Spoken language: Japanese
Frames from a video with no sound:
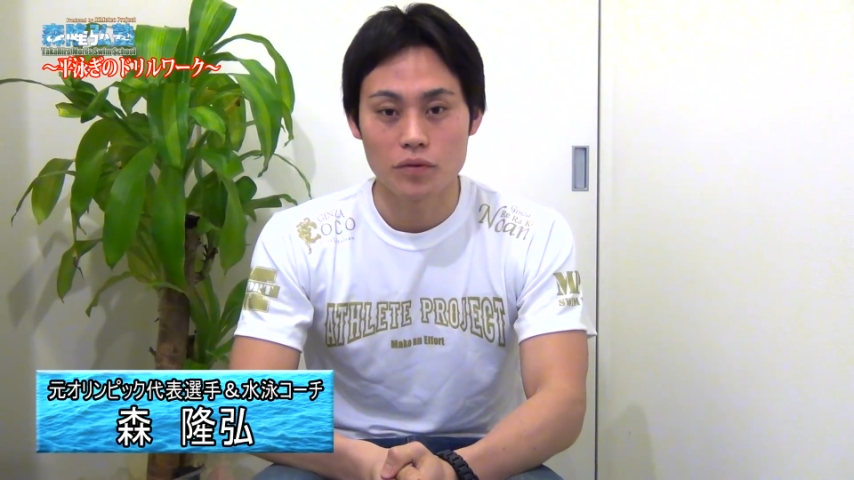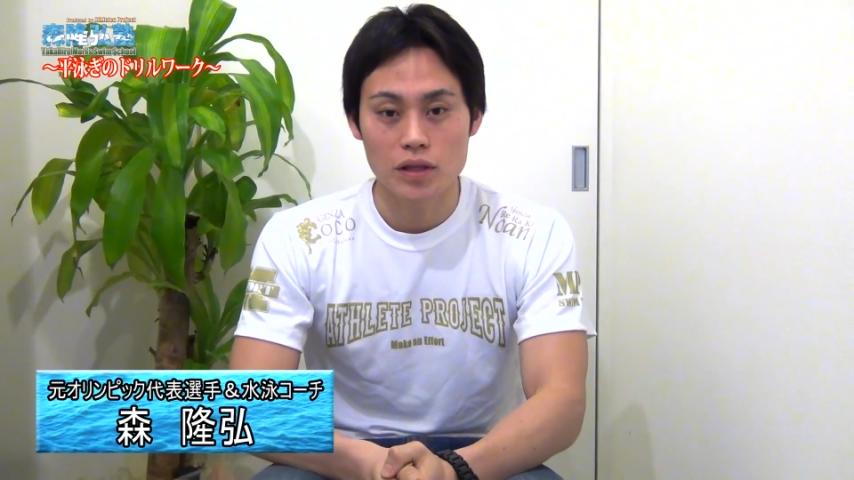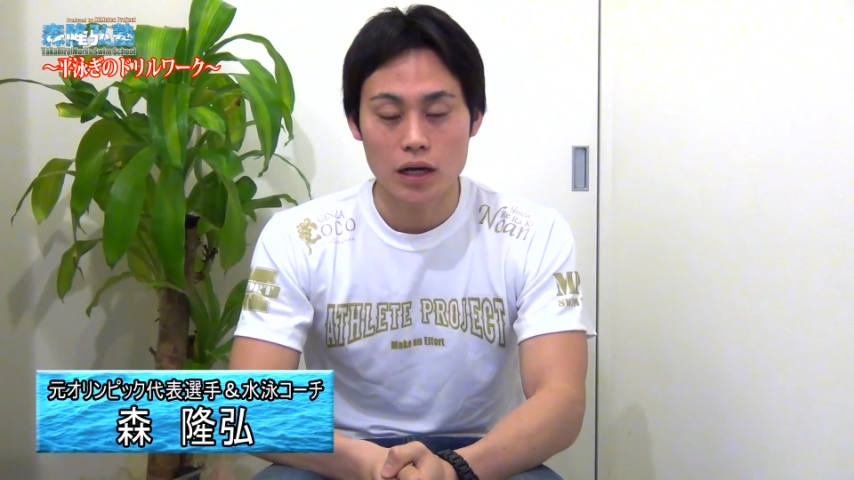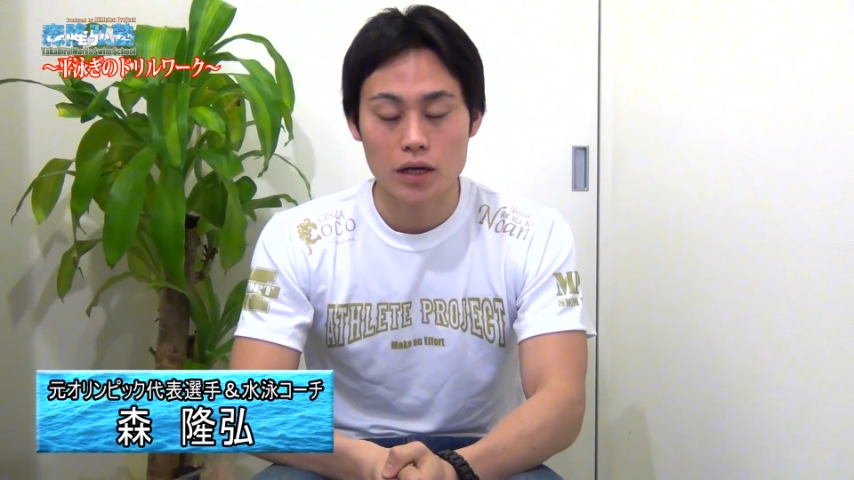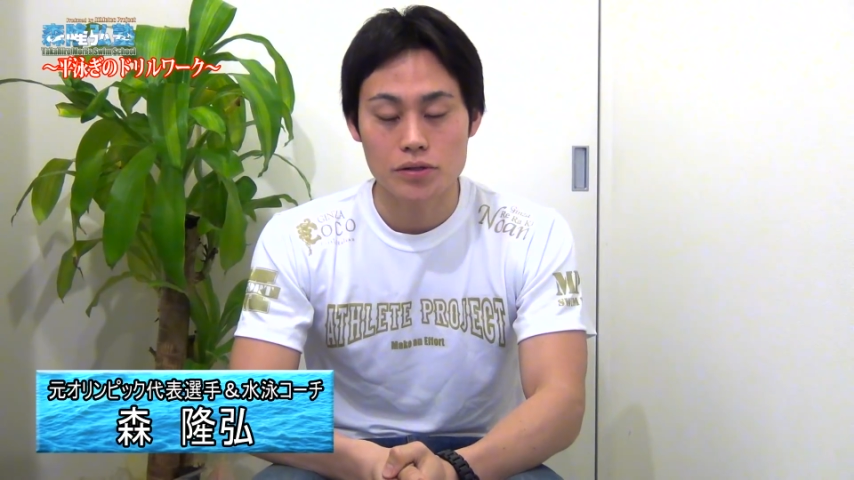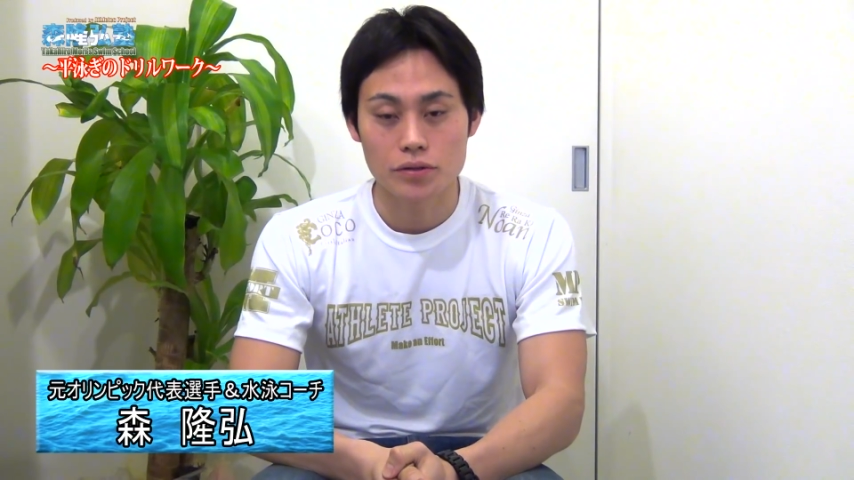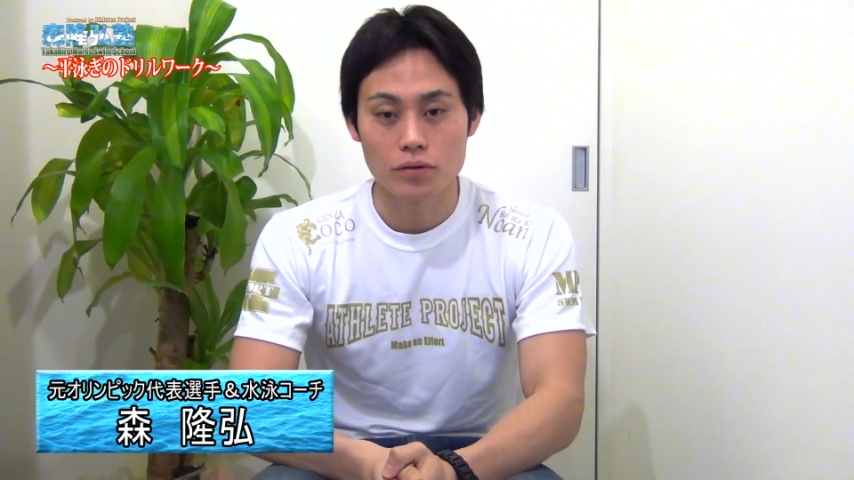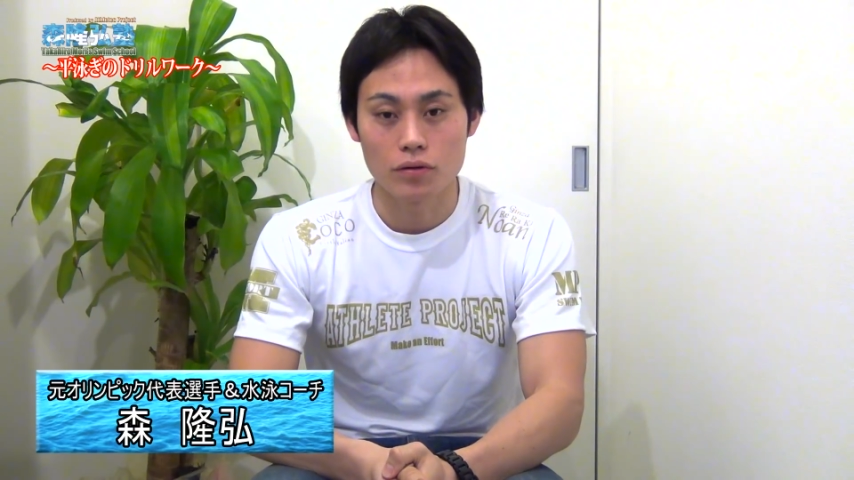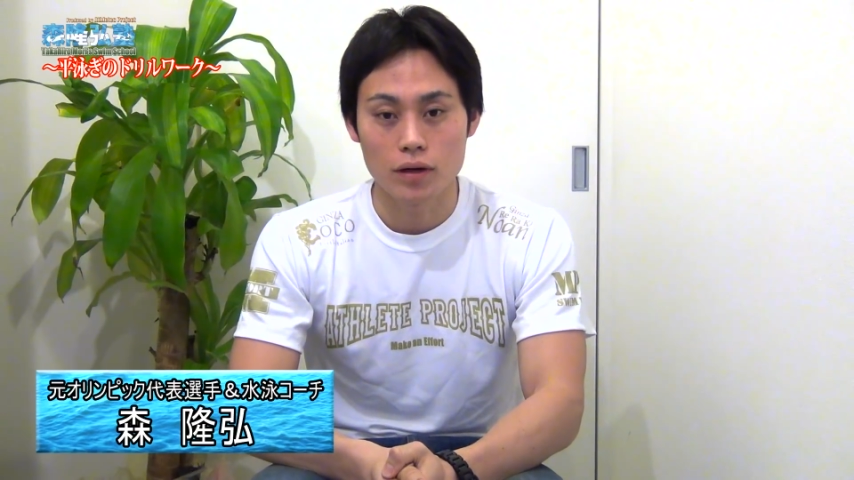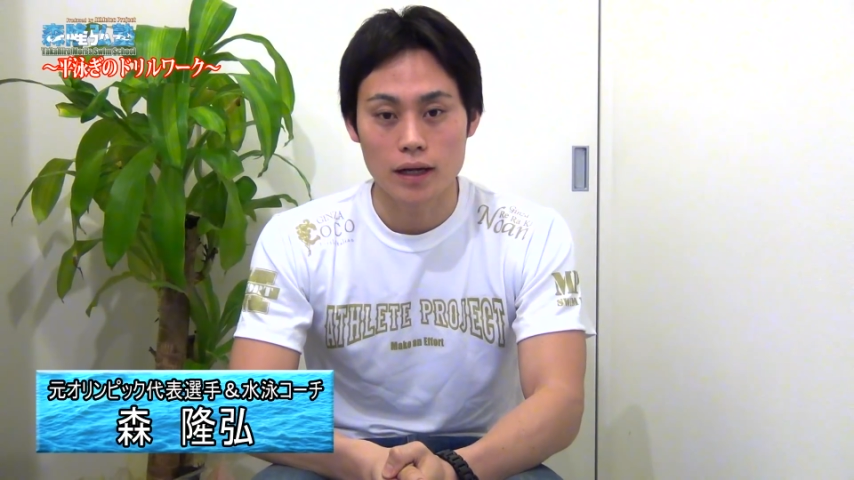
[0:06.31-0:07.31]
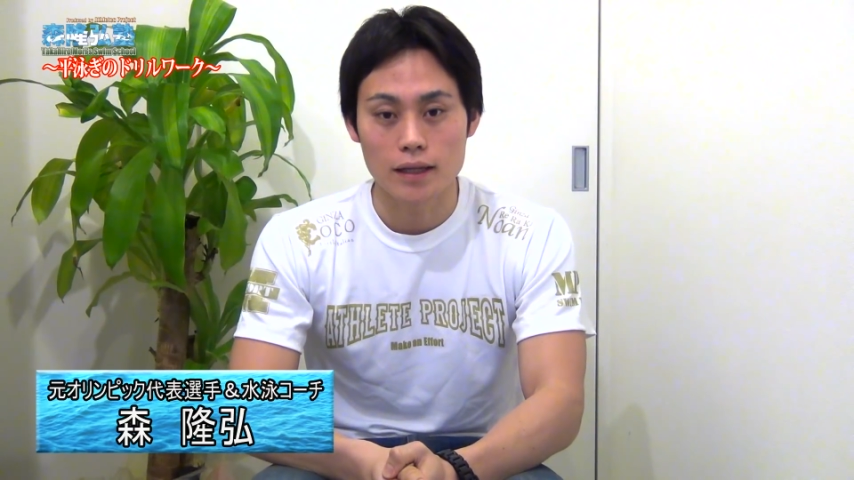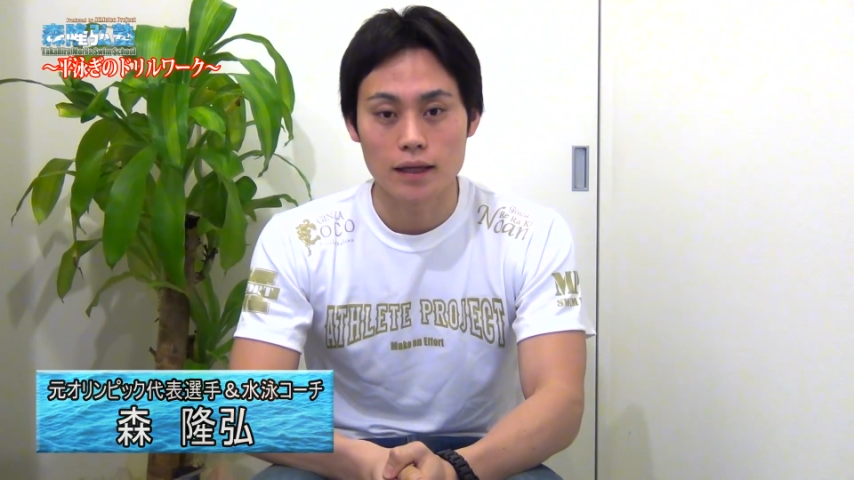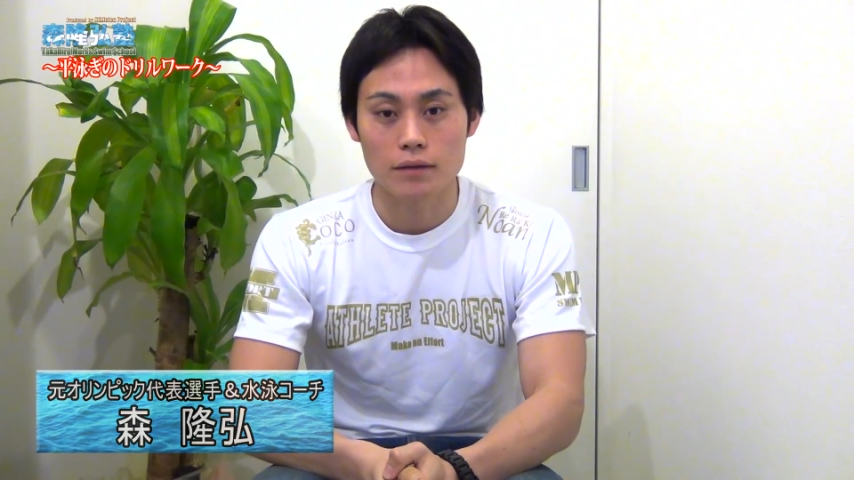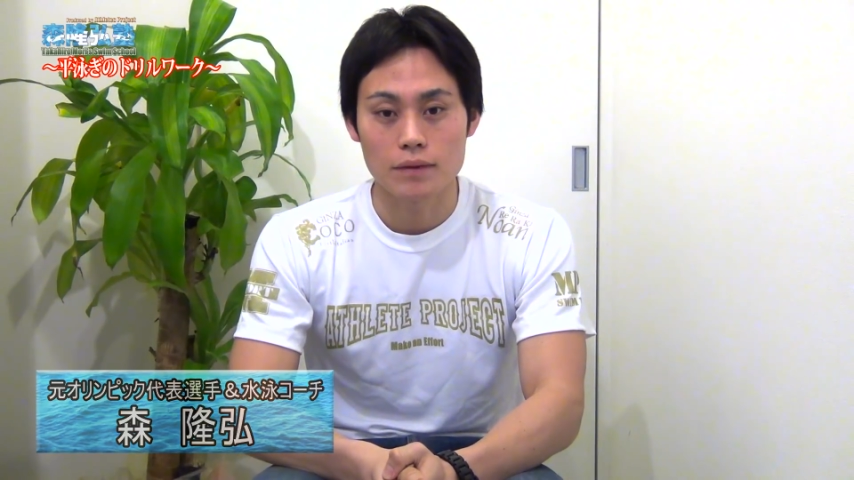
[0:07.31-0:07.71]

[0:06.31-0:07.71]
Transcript: 森高塾をご覧いただき